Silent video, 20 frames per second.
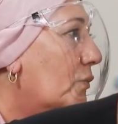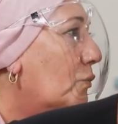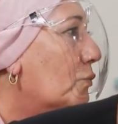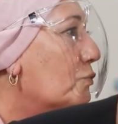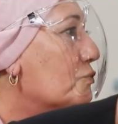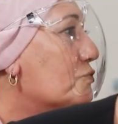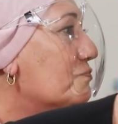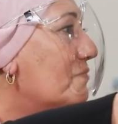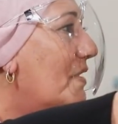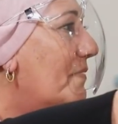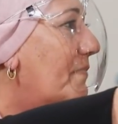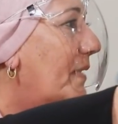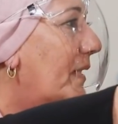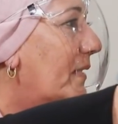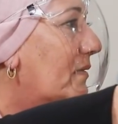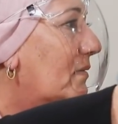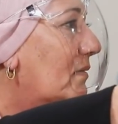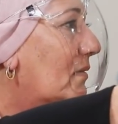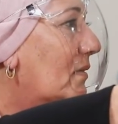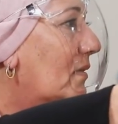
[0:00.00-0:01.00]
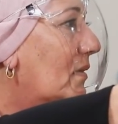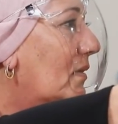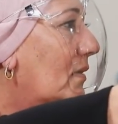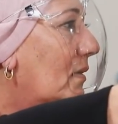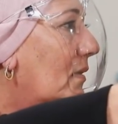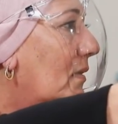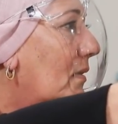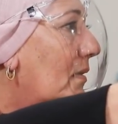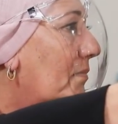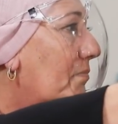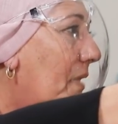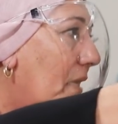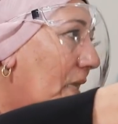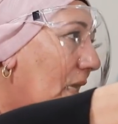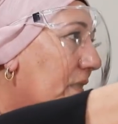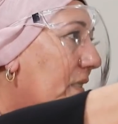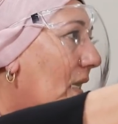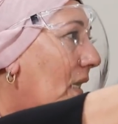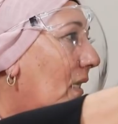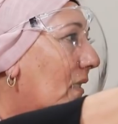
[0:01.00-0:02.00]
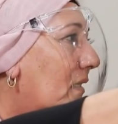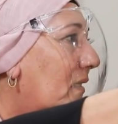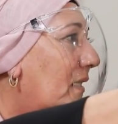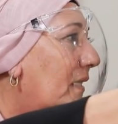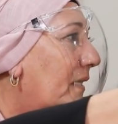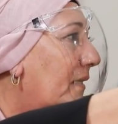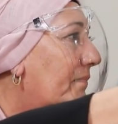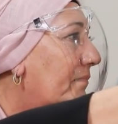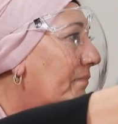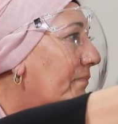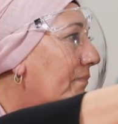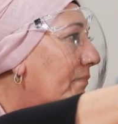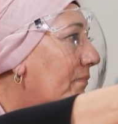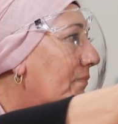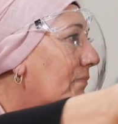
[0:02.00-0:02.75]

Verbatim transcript: yere konuşmam ben. Ben ya. adaletliyim.